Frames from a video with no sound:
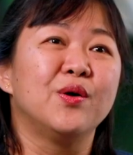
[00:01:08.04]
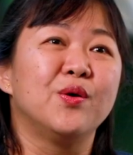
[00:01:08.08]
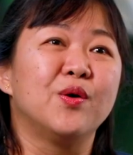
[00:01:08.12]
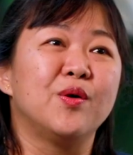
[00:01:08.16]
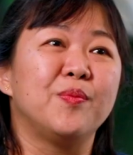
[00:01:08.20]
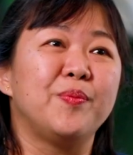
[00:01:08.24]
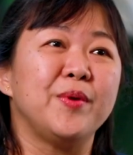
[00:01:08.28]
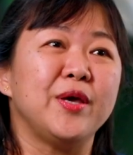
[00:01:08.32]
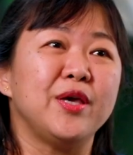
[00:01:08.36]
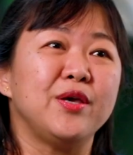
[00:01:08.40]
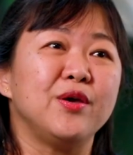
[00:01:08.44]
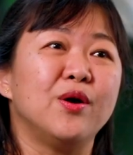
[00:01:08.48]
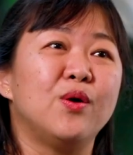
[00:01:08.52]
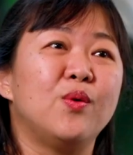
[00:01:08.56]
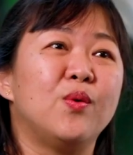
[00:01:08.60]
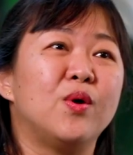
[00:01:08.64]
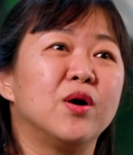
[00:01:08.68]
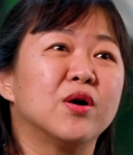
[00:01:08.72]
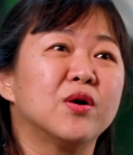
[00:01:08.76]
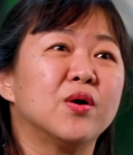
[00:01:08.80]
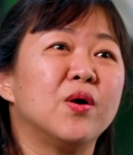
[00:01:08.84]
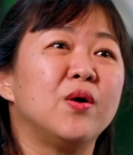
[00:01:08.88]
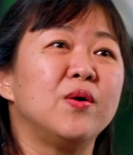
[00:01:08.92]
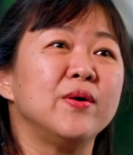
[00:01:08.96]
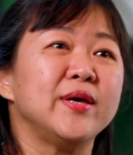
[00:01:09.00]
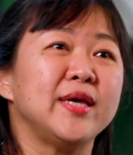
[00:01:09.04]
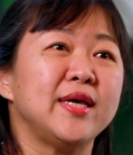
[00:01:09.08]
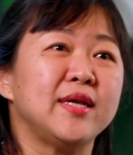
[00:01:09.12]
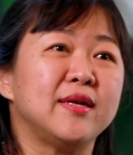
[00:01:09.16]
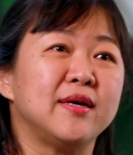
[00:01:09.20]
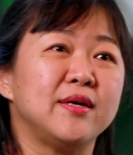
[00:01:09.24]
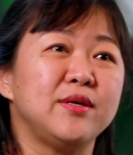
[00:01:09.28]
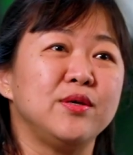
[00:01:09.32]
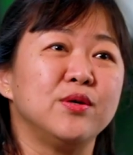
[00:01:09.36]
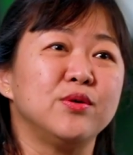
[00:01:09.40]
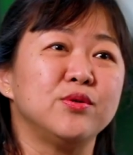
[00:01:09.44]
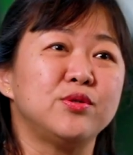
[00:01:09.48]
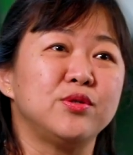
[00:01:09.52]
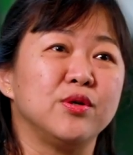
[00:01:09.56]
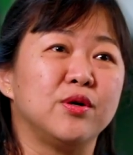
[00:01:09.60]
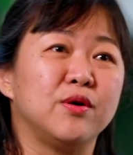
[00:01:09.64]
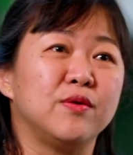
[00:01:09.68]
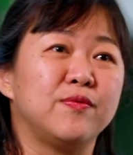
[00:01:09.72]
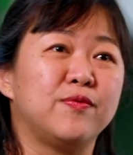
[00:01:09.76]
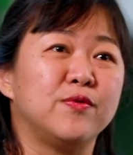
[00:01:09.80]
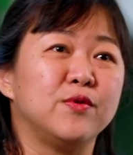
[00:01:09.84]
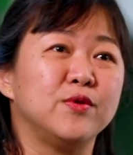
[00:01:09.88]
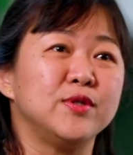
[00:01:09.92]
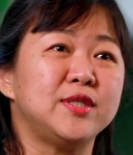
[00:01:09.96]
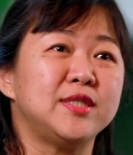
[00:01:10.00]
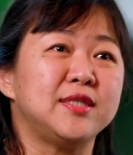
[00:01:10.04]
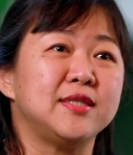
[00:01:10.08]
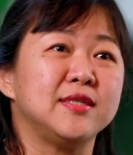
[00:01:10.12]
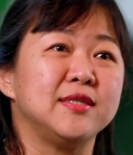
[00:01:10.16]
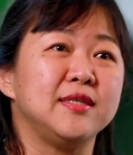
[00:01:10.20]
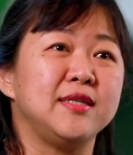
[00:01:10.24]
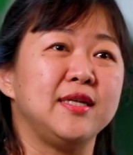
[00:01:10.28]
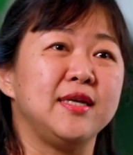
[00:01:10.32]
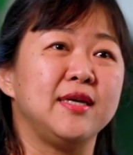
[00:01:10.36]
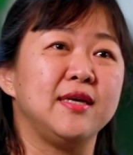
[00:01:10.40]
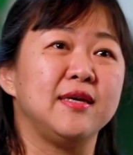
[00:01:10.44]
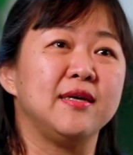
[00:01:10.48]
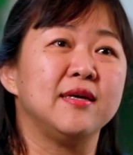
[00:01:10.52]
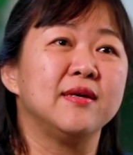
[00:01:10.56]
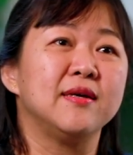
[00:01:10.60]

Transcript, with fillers: 我必用我公义的右手扶持你。